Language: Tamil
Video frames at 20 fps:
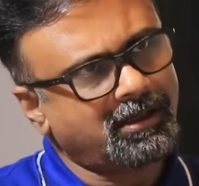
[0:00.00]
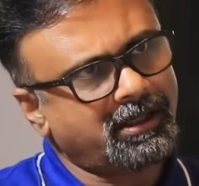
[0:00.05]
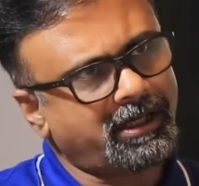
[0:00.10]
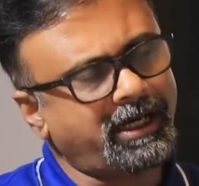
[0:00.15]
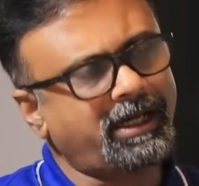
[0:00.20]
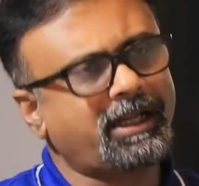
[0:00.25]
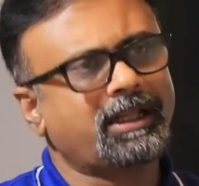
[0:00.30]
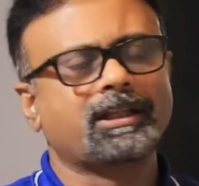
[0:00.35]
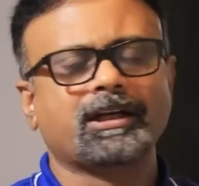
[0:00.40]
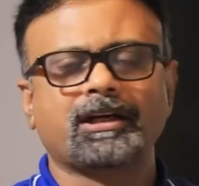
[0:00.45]

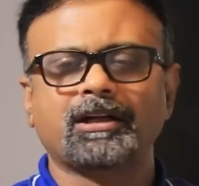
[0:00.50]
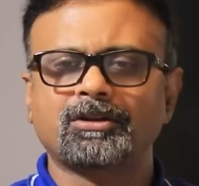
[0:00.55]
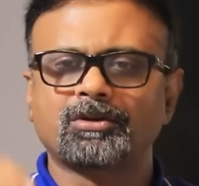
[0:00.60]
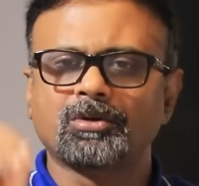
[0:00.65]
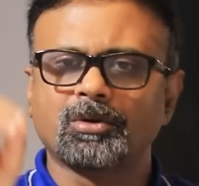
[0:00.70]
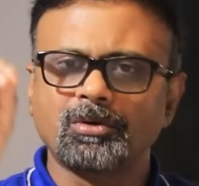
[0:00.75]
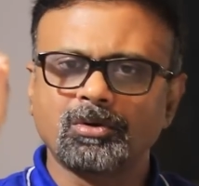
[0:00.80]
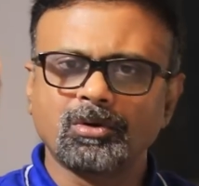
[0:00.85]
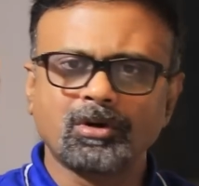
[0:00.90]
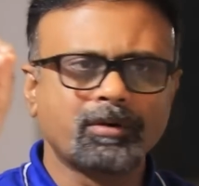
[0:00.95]
கிட்டத்தட்ட
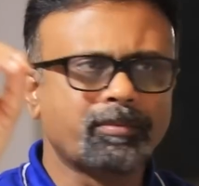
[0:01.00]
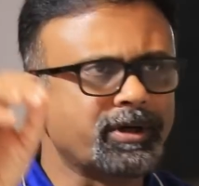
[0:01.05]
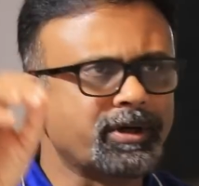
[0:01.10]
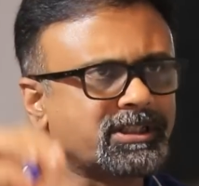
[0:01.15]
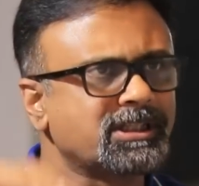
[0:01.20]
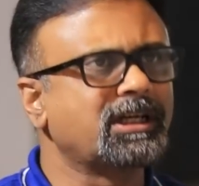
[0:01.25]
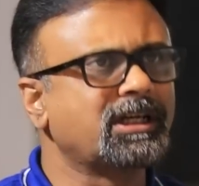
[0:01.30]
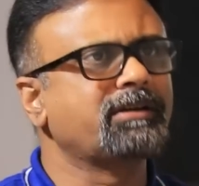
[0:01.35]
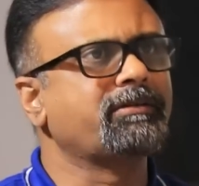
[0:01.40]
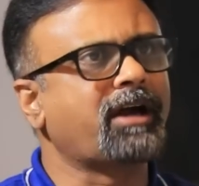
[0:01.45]
தொண்ணூறு
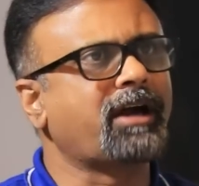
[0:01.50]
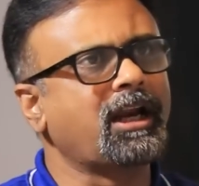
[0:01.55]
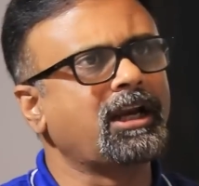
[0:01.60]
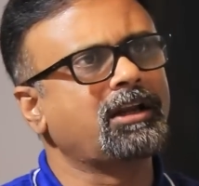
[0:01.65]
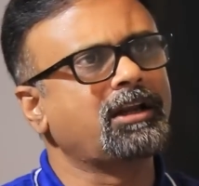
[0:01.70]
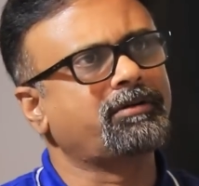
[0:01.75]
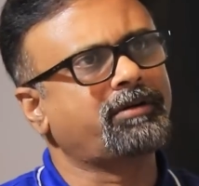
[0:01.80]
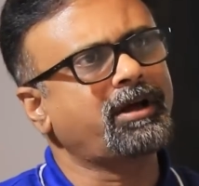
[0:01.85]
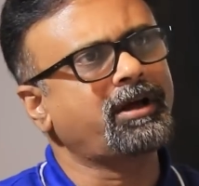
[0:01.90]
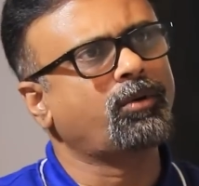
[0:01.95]
பர்சன்ட்
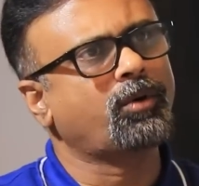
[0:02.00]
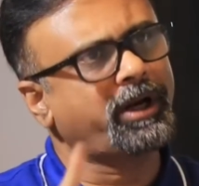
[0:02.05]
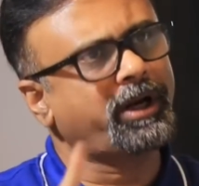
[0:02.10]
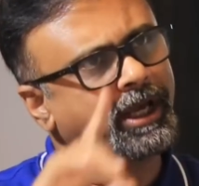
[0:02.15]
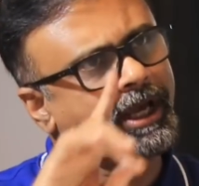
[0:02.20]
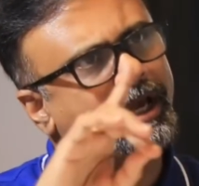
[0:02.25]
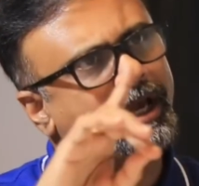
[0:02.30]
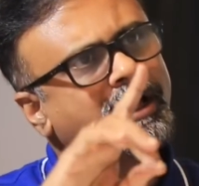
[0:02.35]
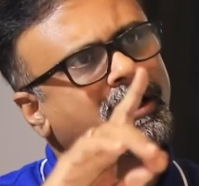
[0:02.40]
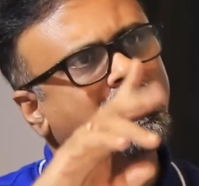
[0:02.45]
வேல்யூவை
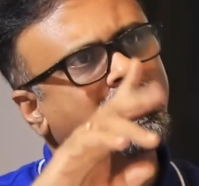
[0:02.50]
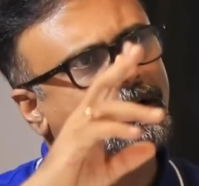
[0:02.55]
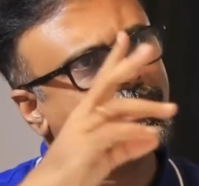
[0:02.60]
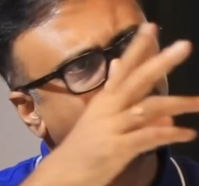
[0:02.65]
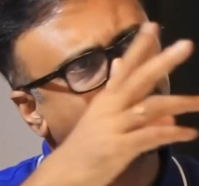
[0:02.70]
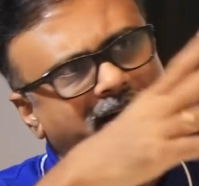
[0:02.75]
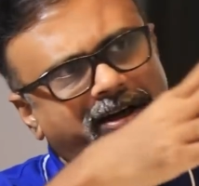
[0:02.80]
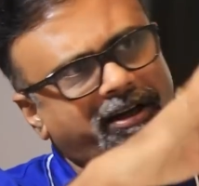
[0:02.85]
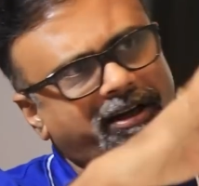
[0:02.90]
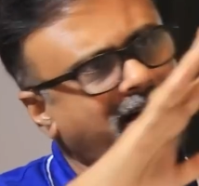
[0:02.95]
ஒரே
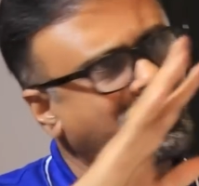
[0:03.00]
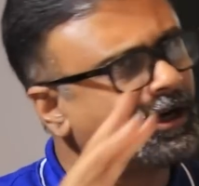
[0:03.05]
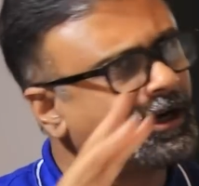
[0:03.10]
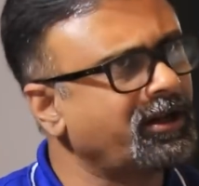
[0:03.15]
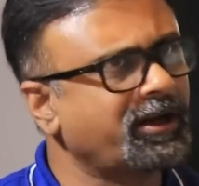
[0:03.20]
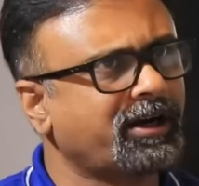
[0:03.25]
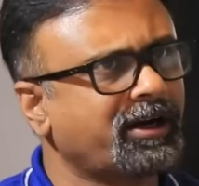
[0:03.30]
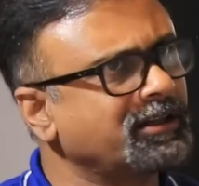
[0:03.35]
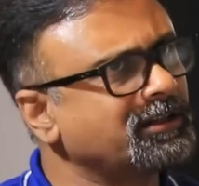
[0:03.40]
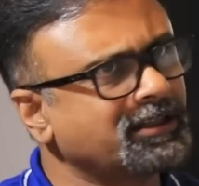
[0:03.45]
நாள்லேயே ரெண்டு
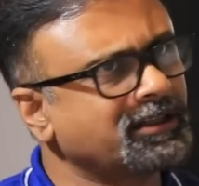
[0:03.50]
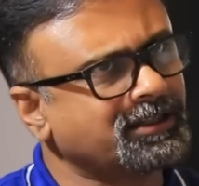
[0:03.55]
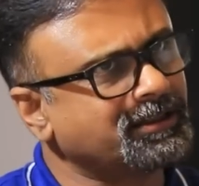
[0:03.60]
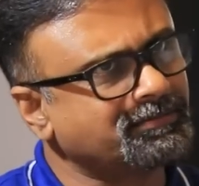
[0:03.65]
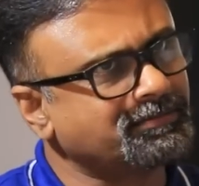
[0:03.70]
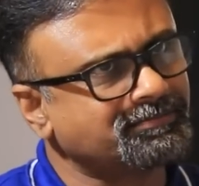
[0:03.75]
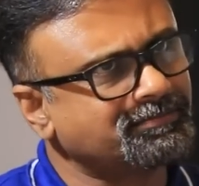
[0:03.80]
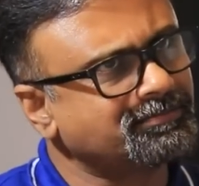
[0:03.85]
நாள்லேயே எழுந்தது